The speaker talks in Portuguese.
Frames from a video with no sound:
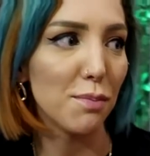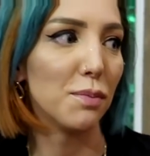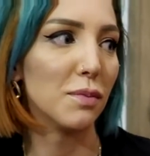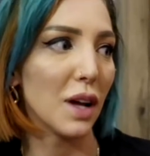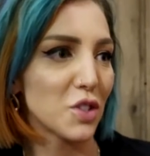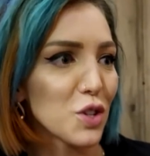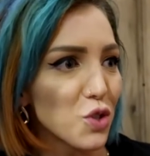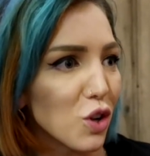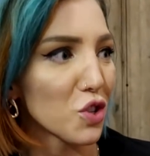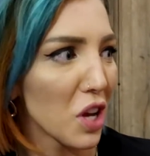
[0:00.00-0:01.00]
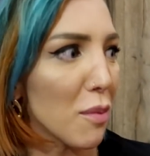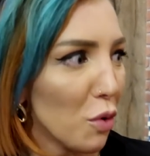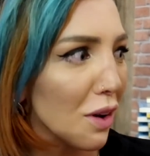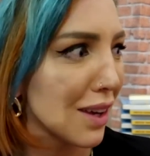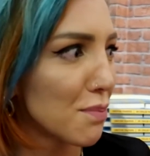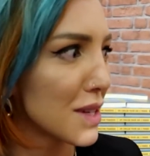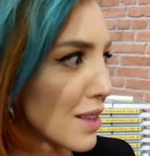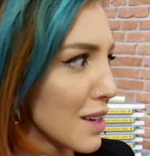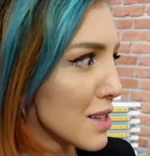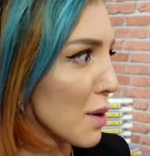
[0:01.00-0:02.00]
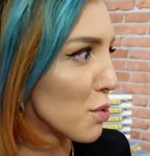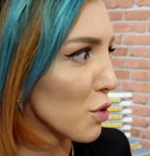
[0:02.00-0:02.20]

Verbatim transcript: Que coisa a gente só te chamou aqui pra você trazer eu a